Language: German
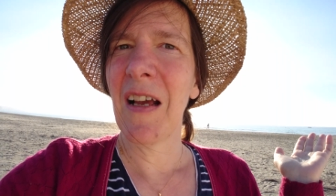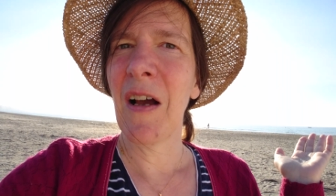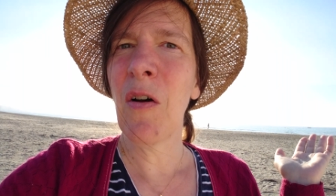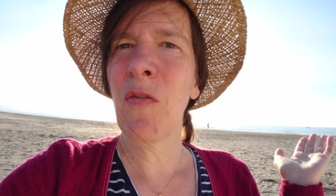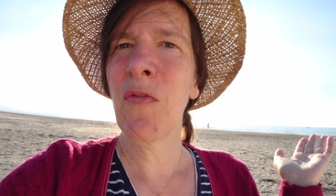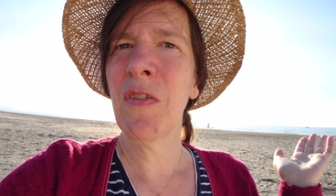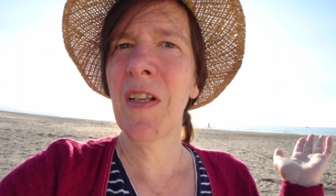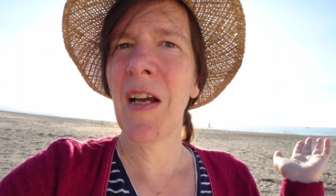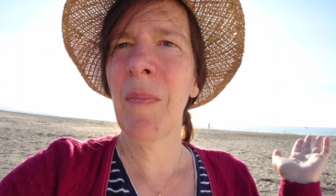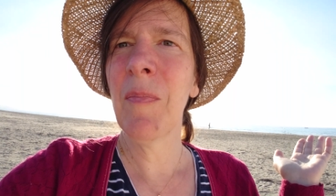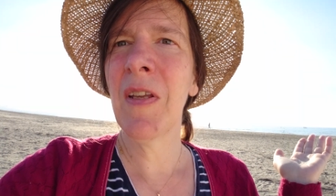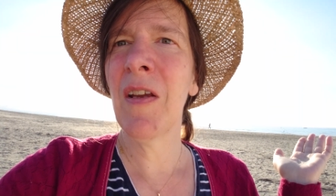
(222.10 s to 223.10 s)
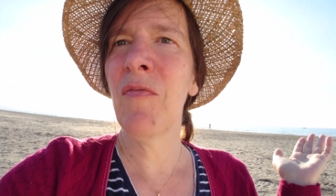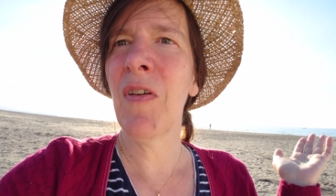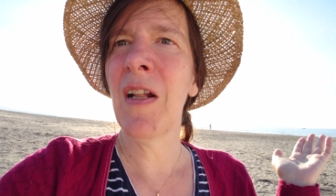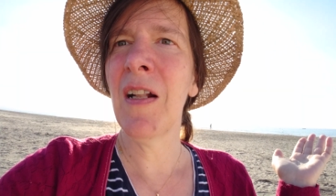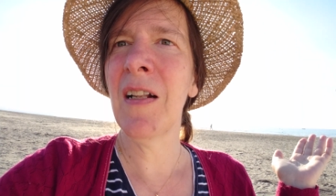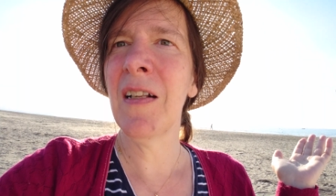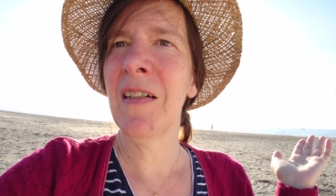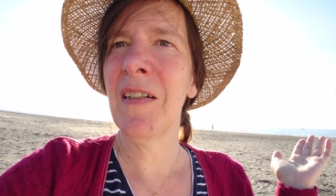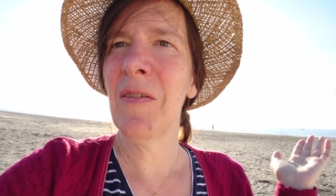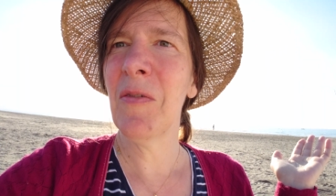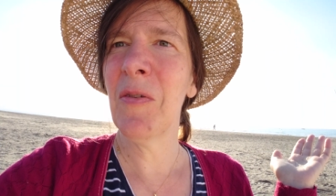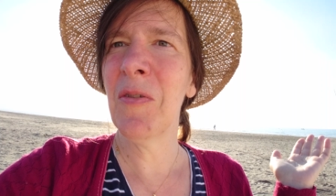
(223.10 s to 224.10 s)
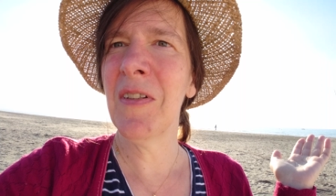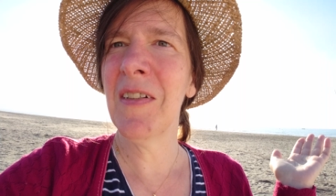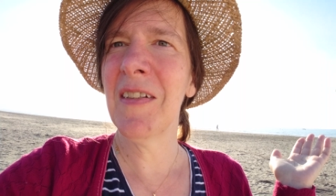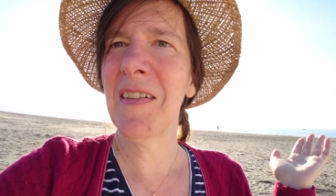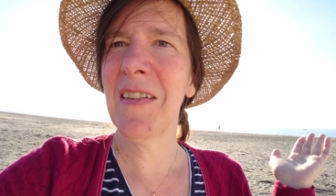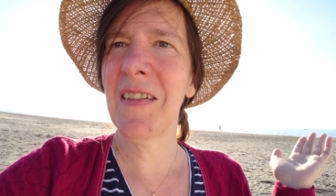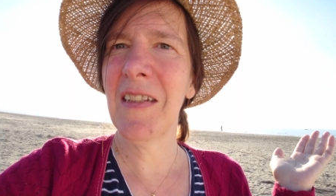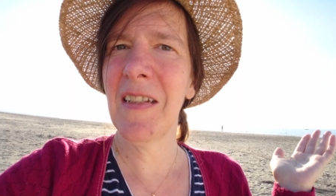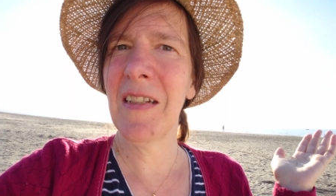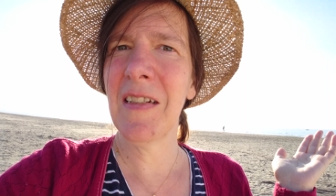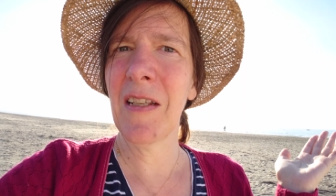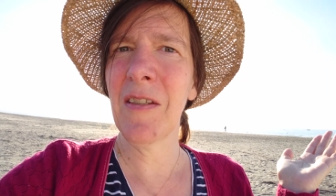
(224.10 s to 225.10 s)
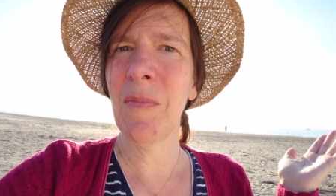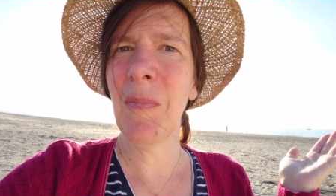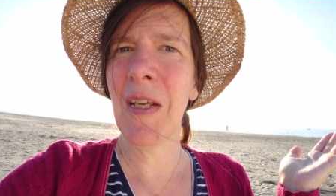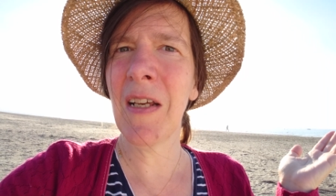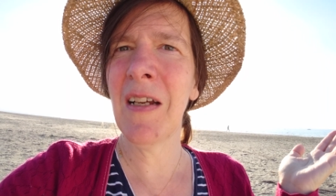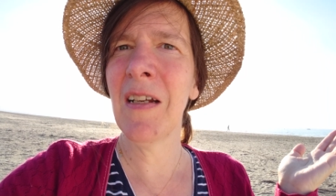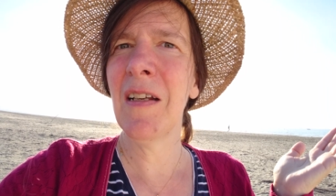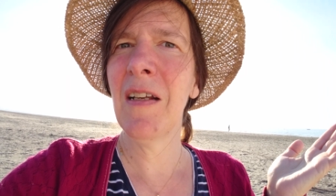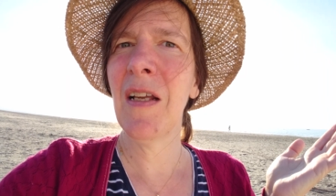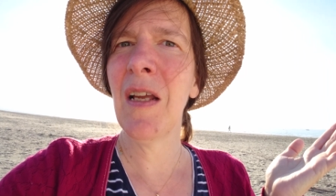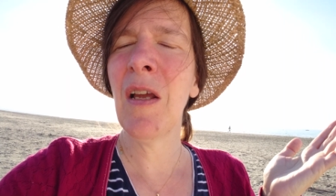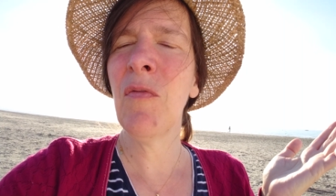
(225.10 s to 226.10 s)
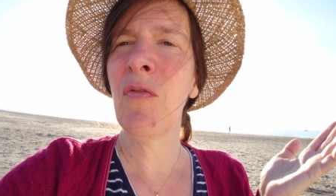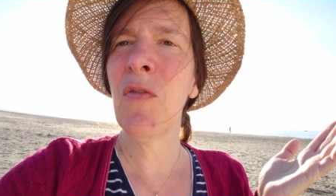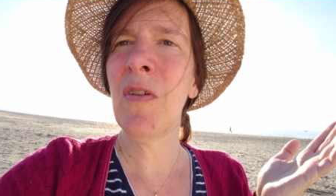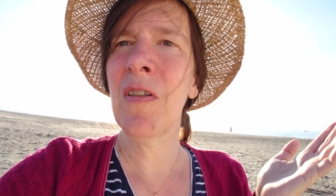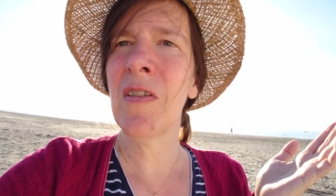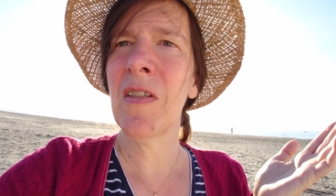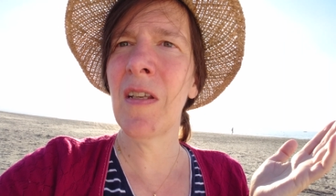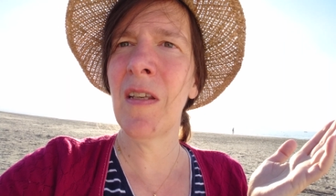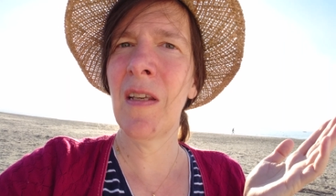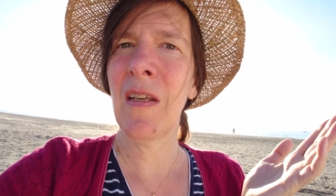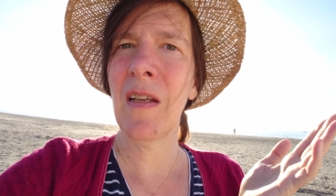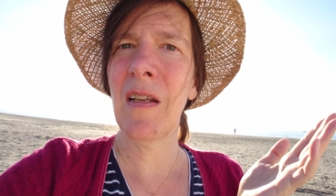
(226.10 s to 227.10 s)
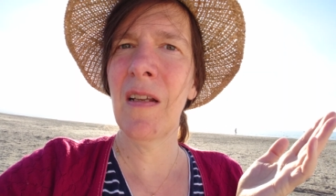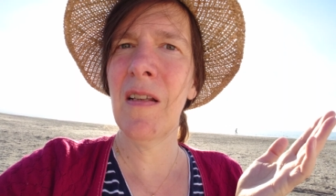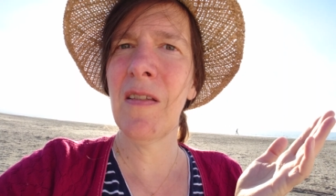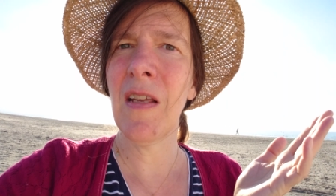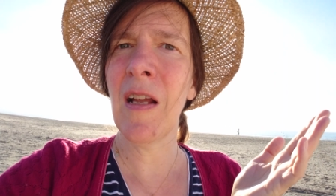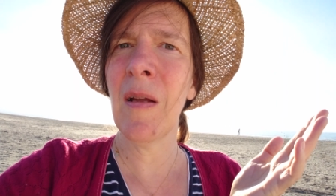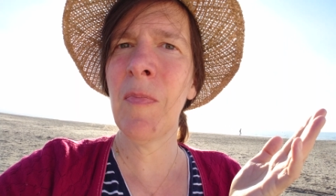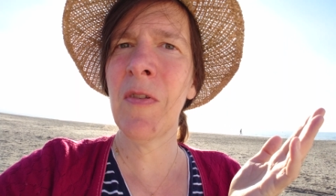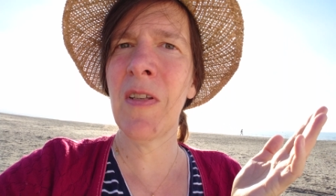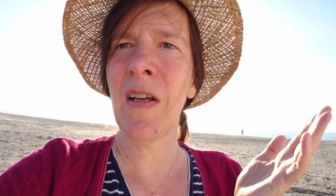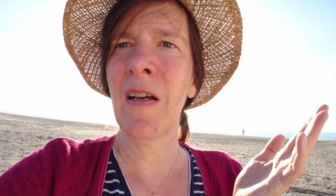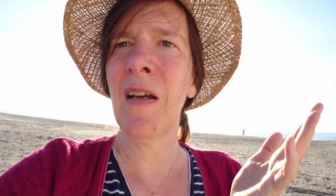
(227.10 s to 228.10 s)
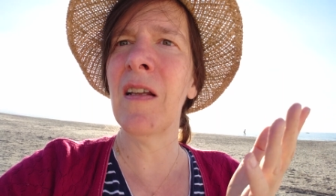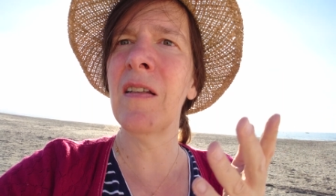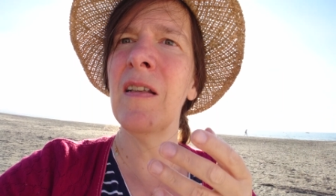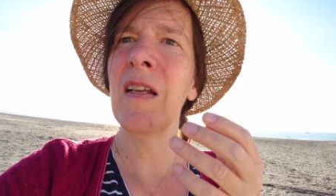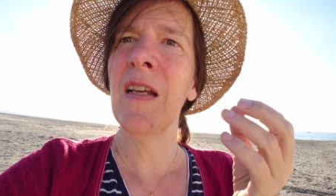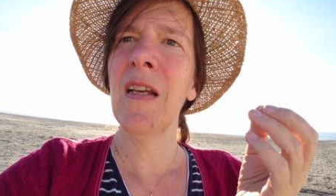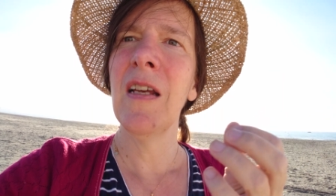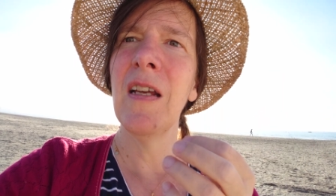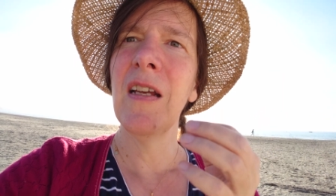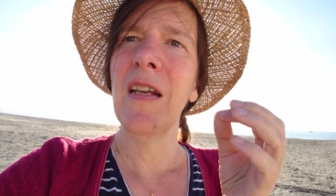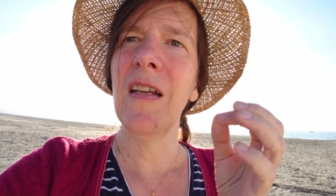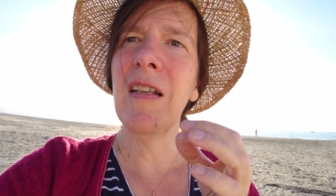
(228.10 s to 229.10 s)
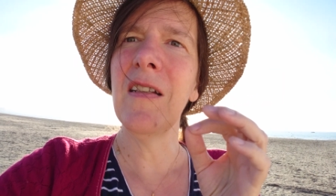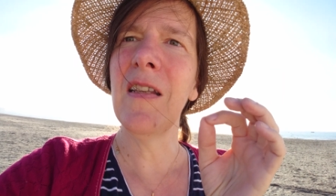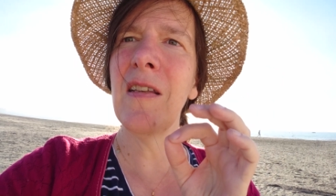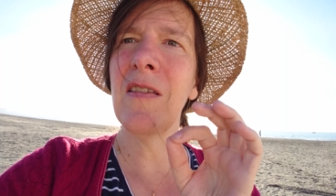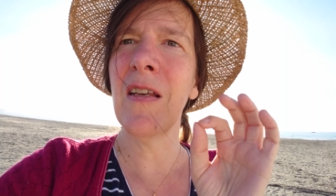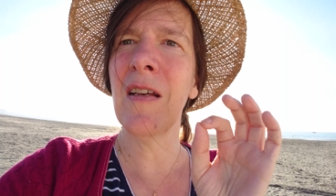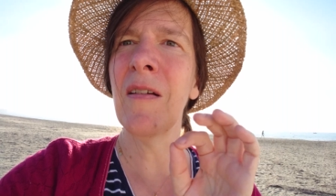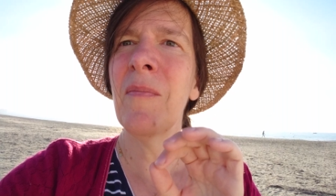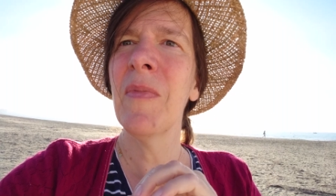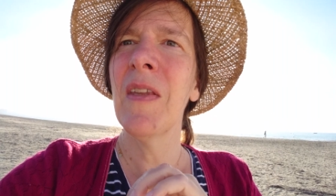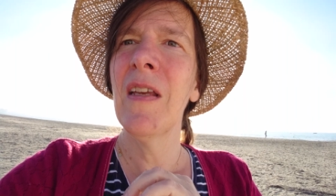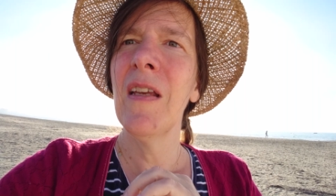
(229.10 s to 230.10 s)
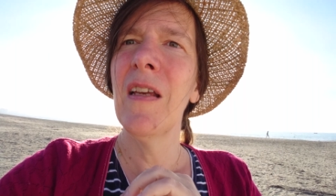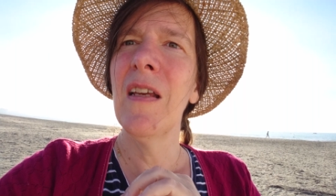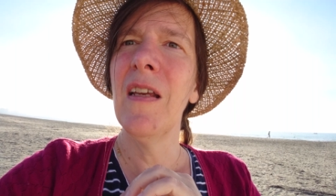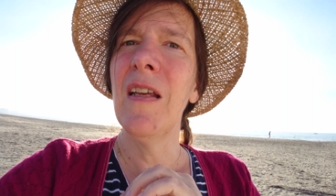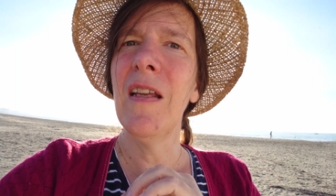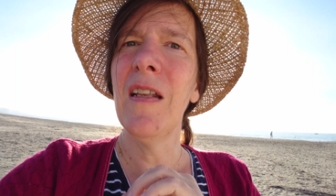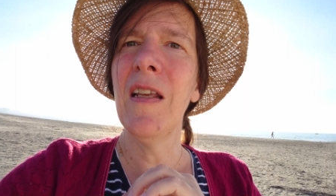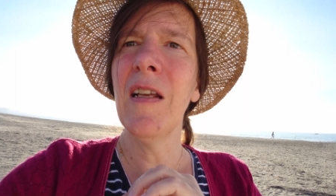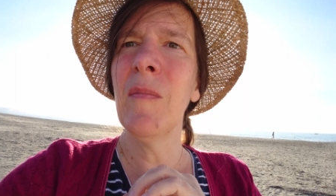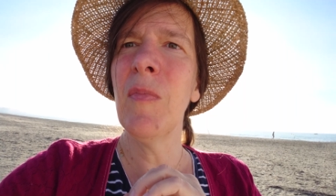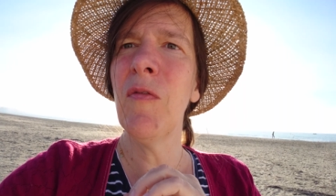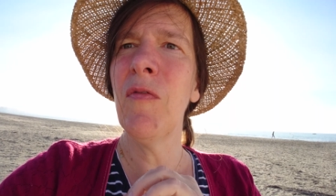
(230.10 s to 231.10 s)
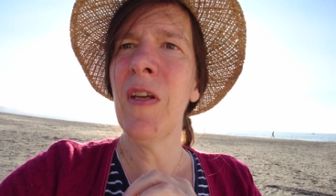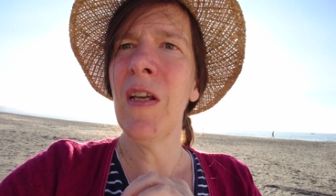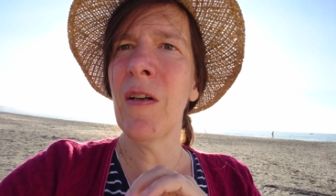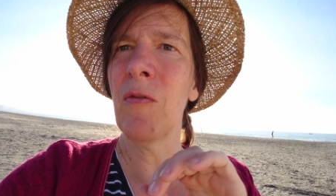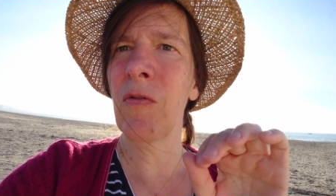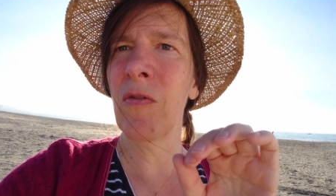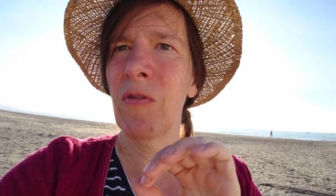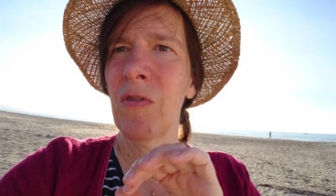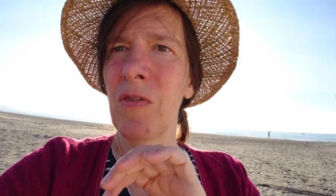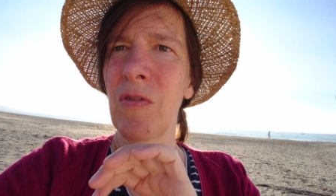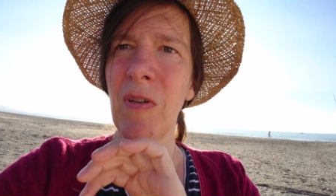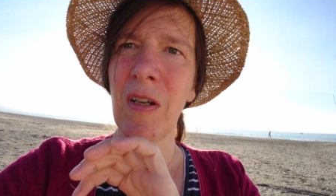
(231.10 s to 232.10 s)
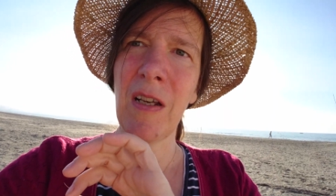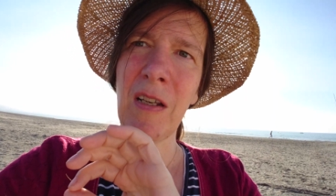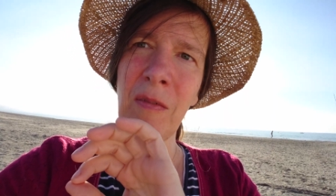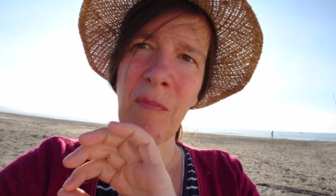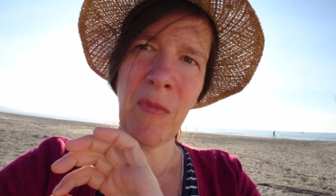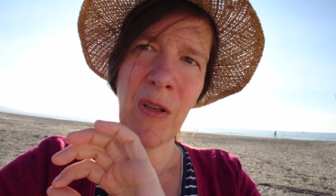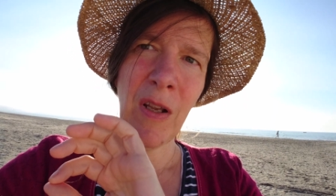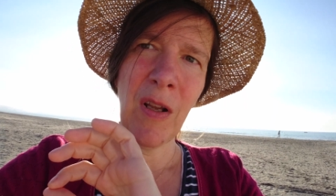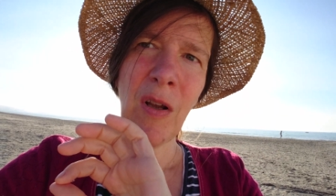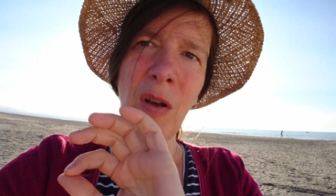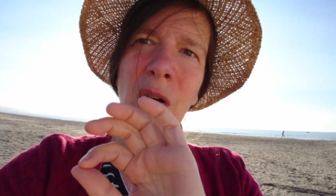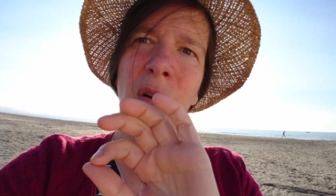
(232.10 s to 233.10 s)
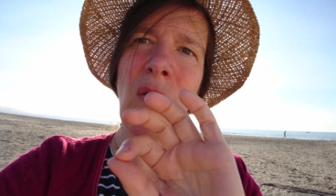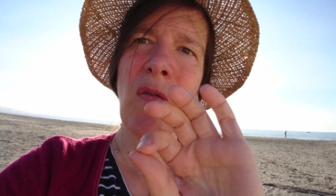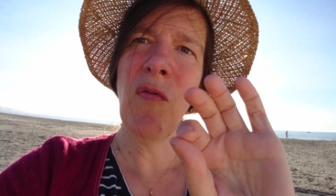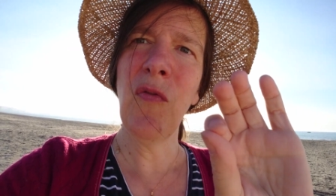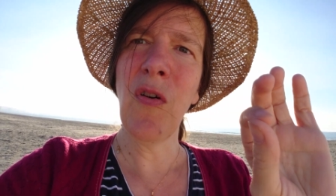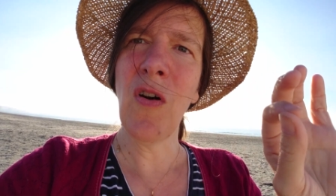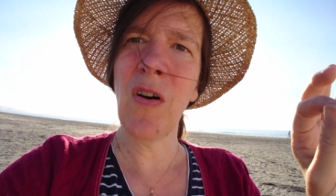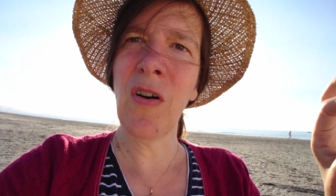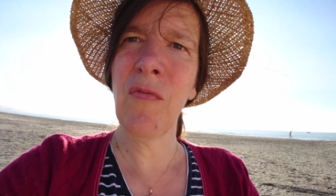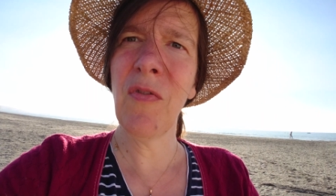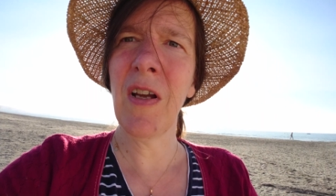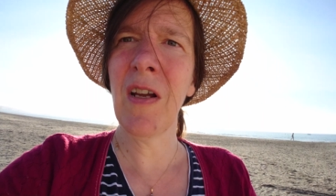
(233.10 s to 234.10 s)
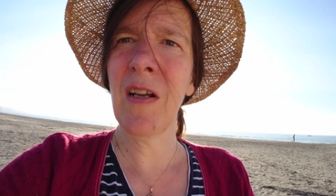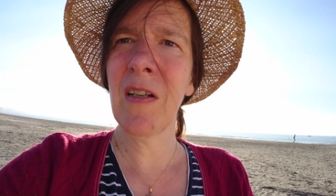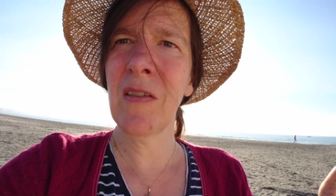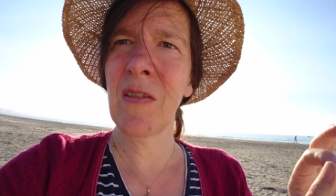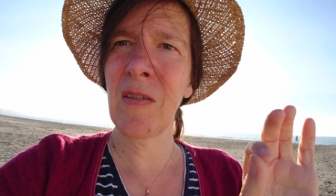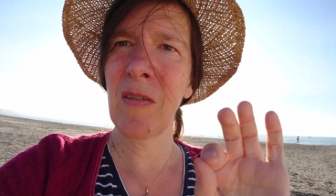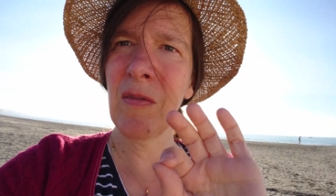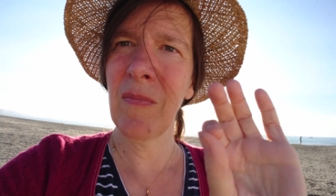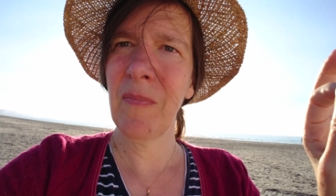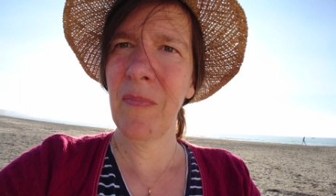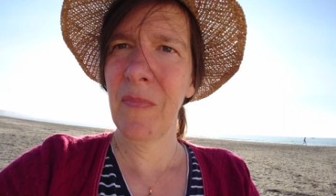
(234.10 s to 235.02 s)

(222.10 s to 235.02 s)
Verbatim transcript: Auf und ab der Wellen und das Meer erfüllt sich selbst daran, in dieser innigen Bewegung und so ein Vorwärts